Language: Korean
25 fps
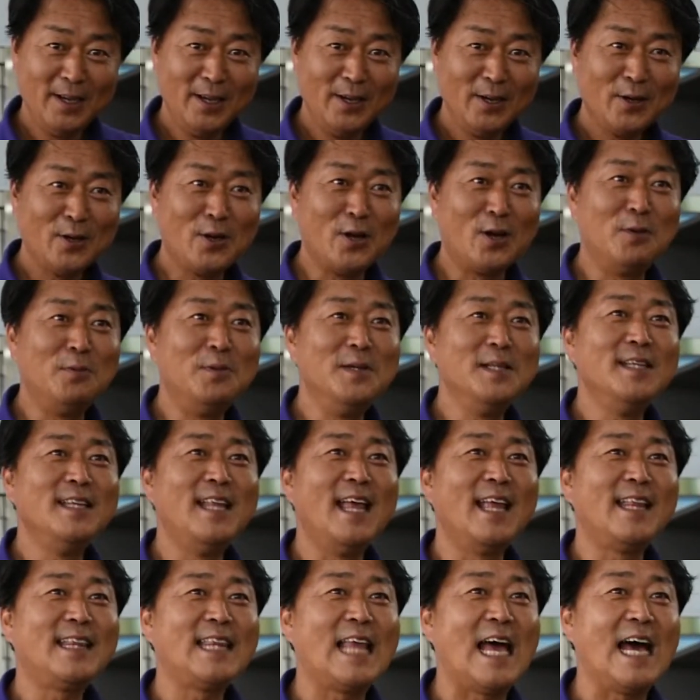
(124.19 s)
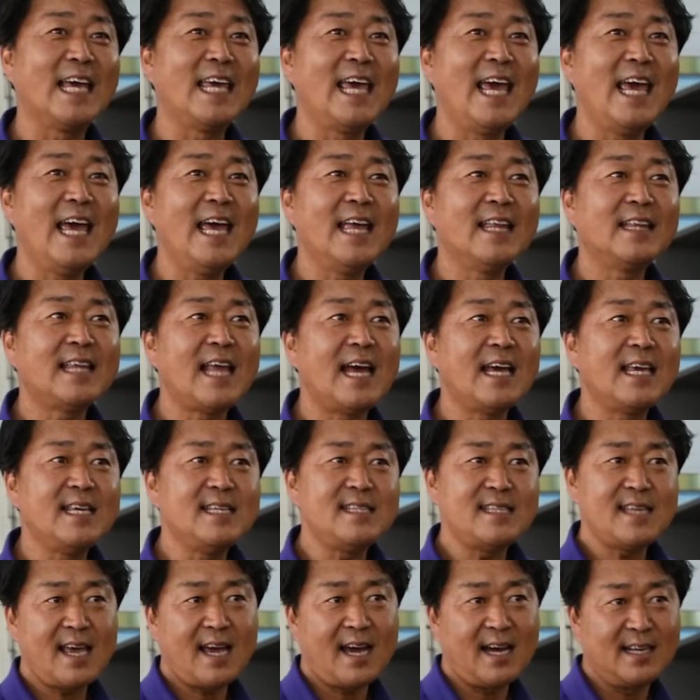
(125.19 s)
그러면 내 땅에 땅이
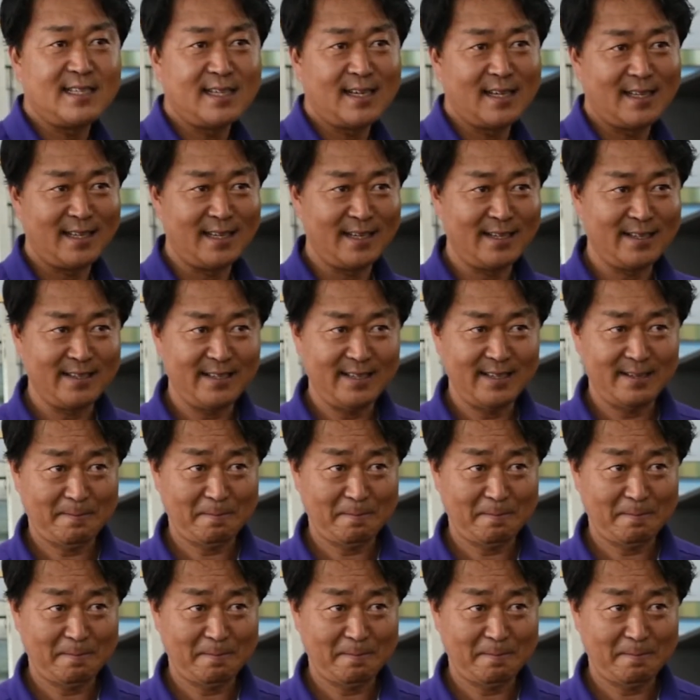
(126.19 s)
세 가지가 된 거예요.